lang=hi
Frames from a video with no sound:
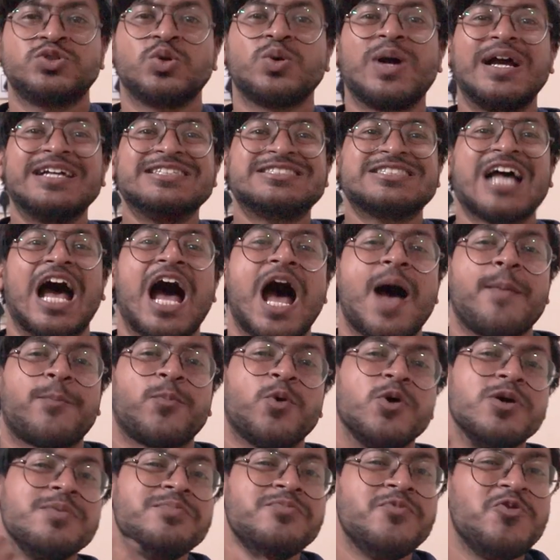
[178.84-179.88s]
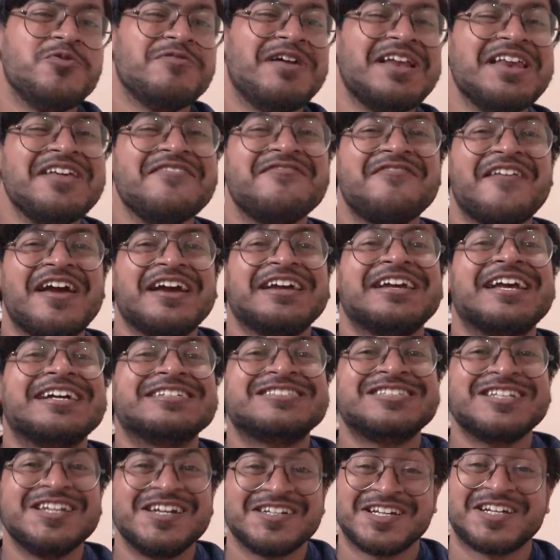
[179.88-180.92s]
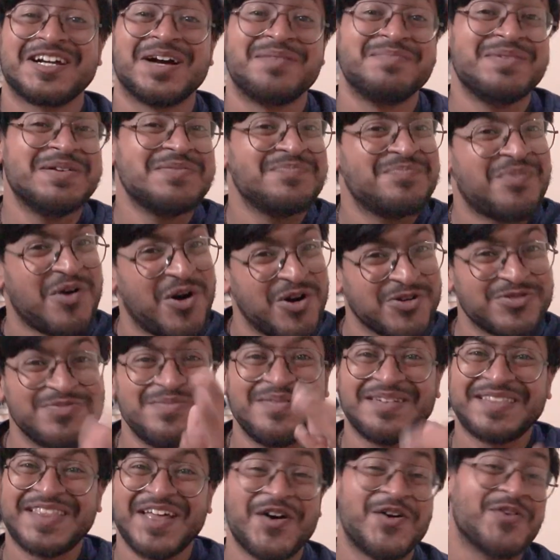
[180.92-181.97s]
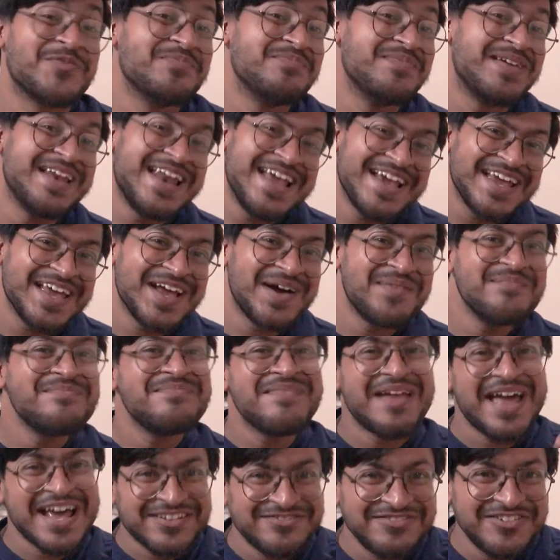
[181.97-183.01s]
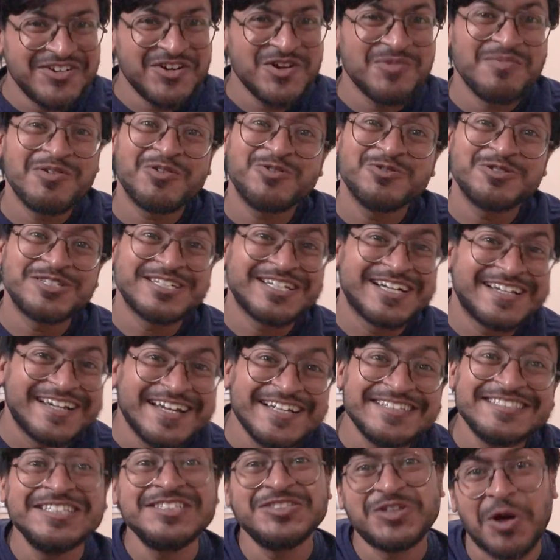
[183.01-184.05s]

सो so गाइज आपको ये मून वाली इफेक्ट कैसे लगे कमेंट बॉक्स में बताएं और मिलेंगे हम नेक्स्ट वीडियो में कुछ क्रेजी